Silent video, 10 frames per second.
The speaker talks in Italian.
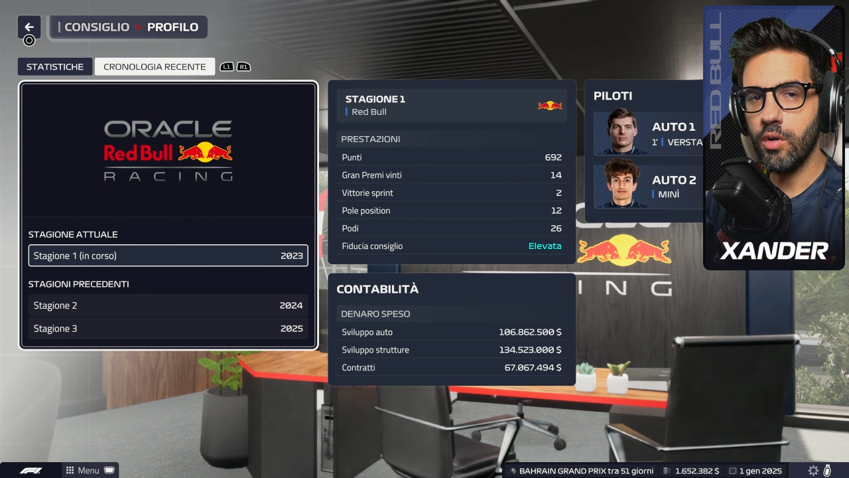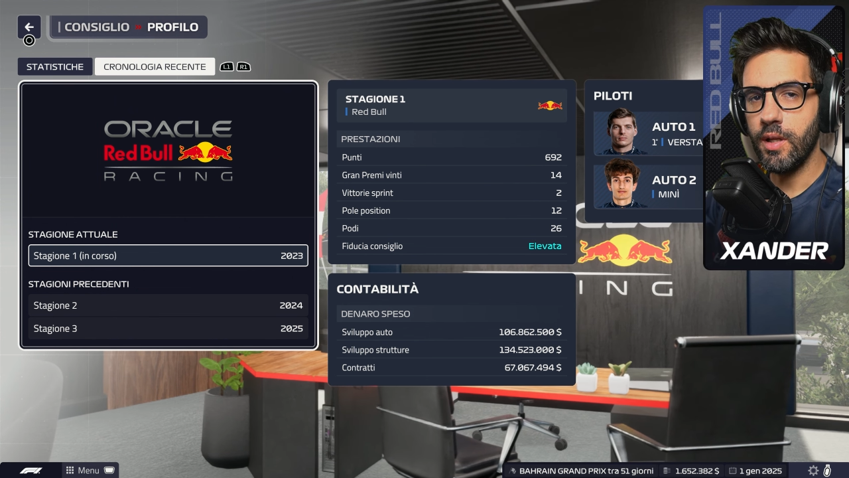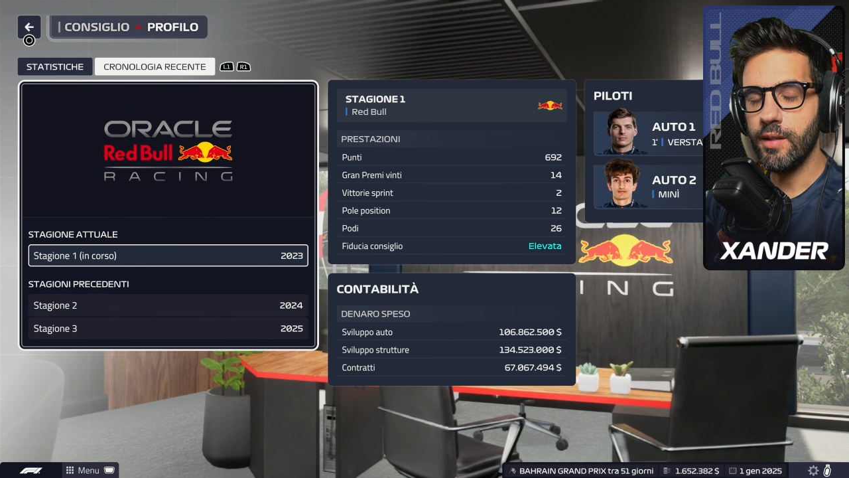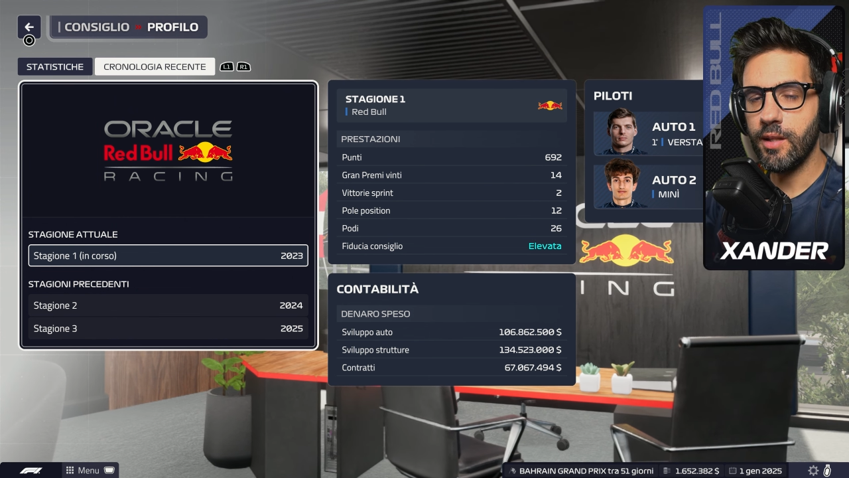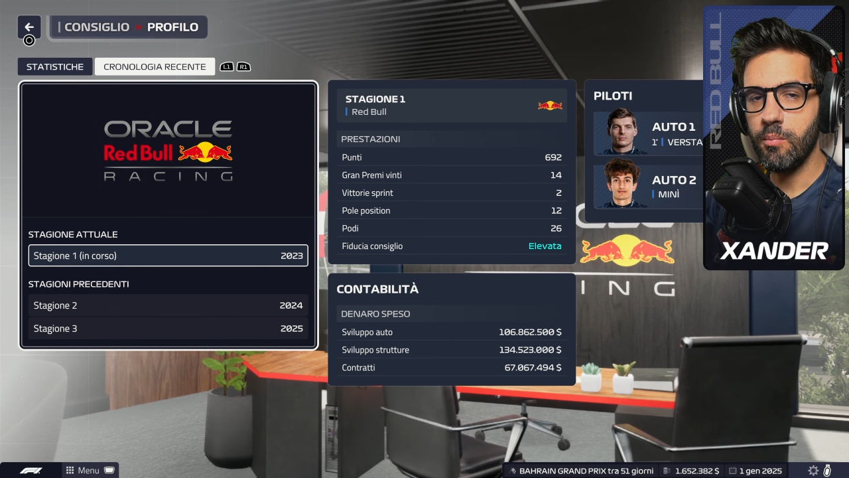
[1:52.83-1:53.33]

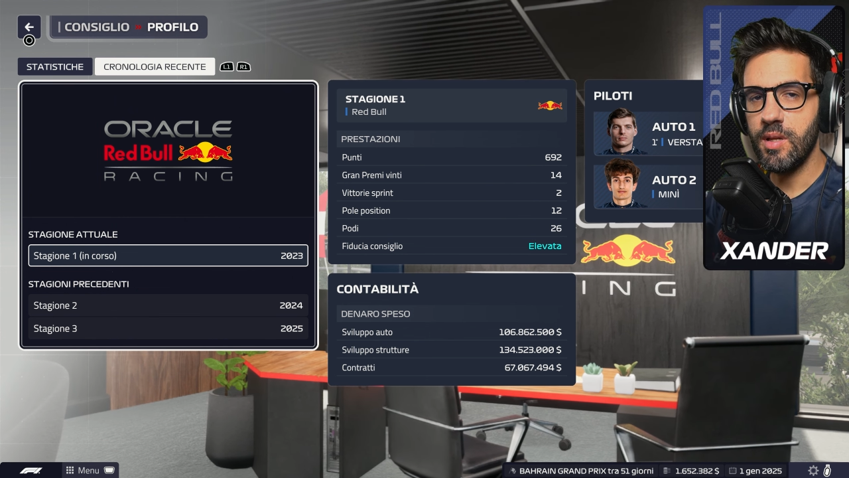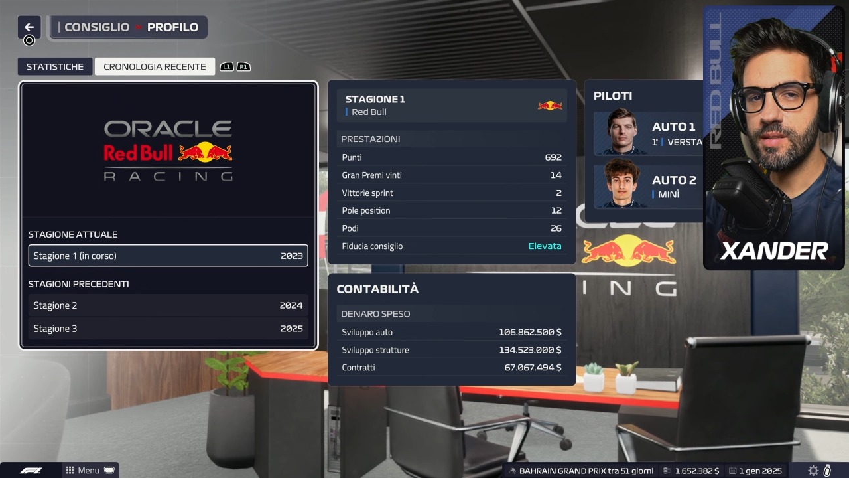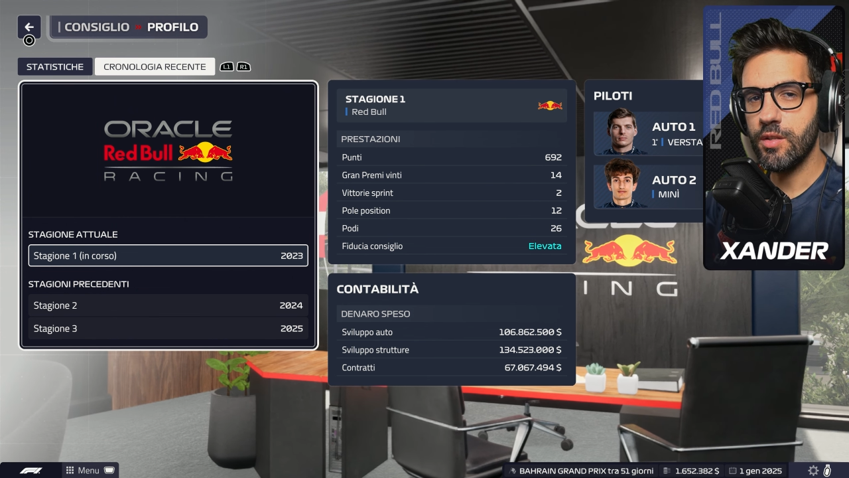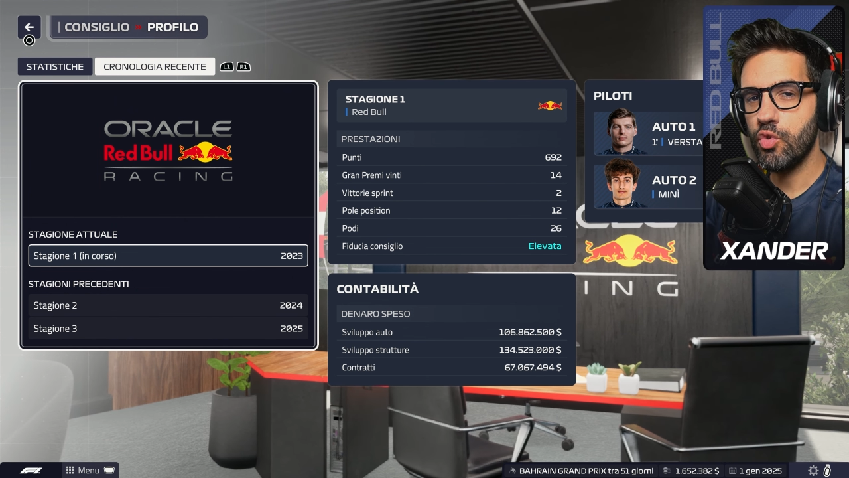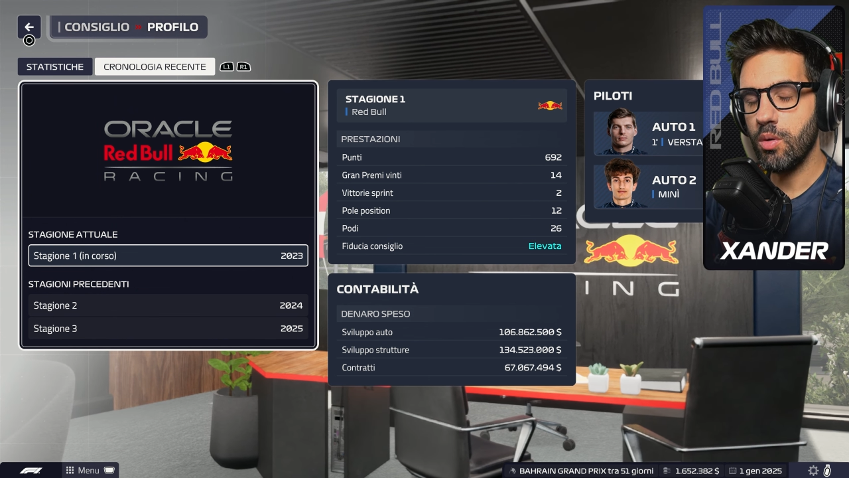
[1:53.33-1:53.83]
in entrambe le
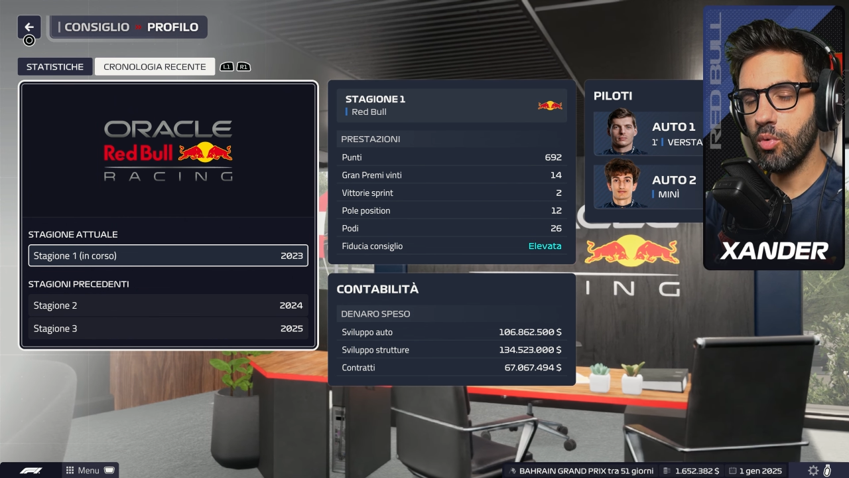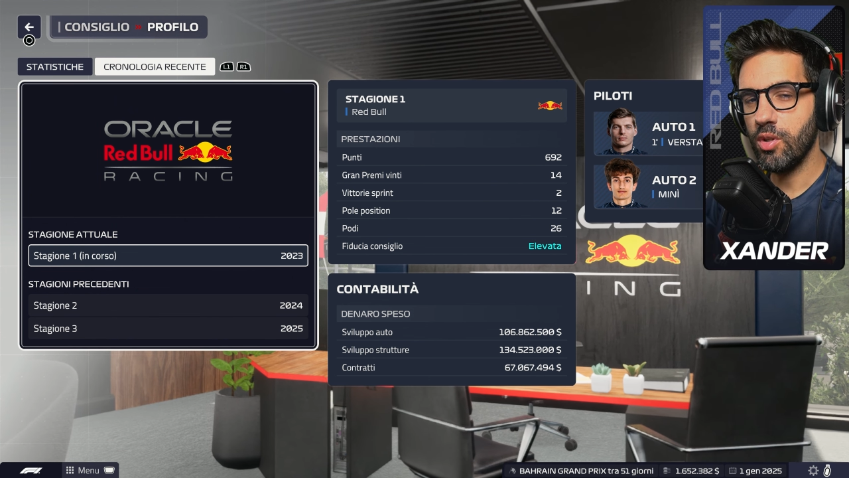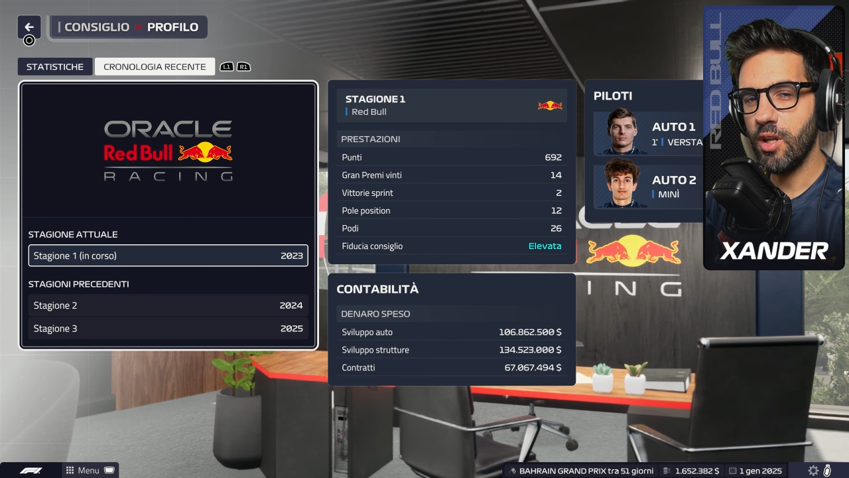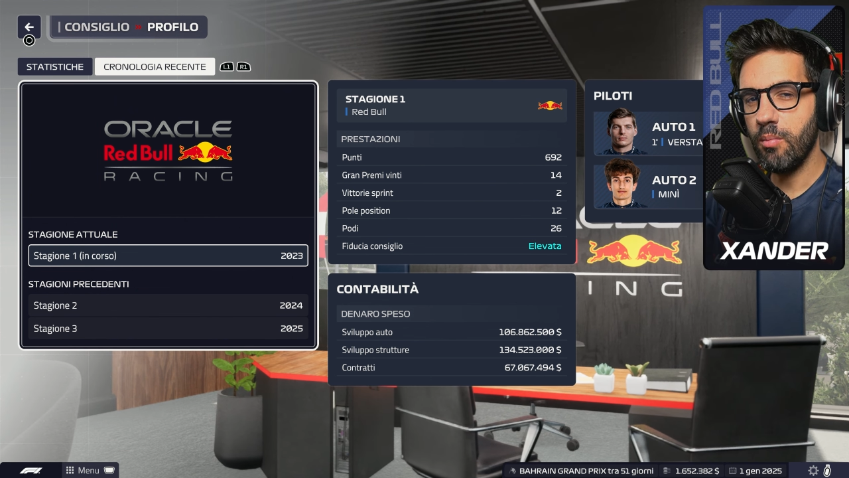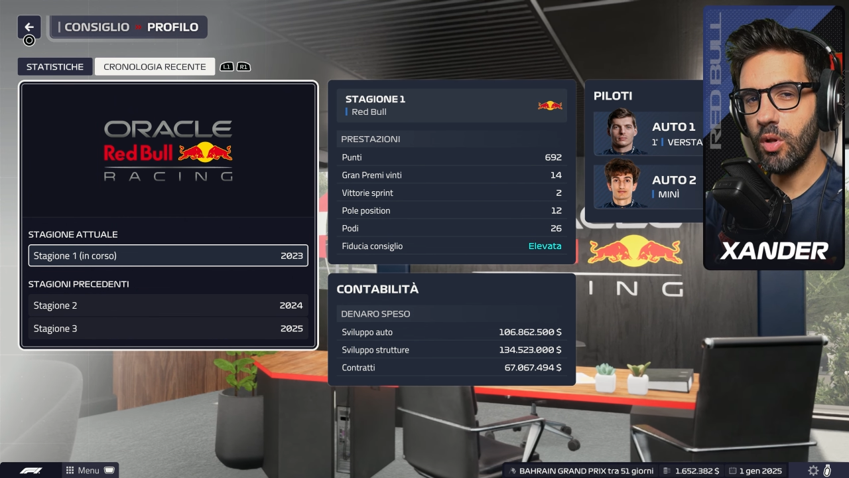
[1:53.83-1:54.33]
stagioni mondiale